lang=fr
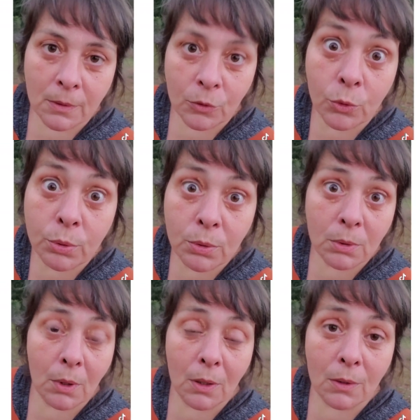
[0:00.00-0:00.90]
D'où
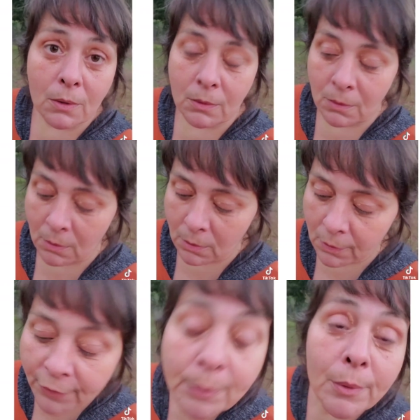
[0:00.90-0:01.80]

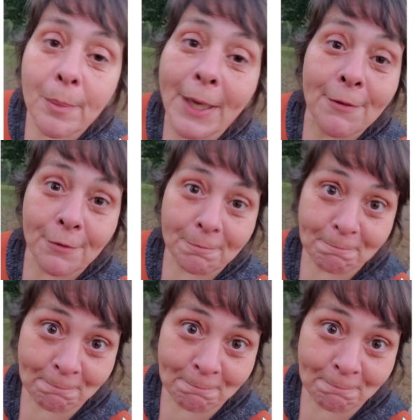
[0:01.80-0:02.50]
Enfin bon, bref.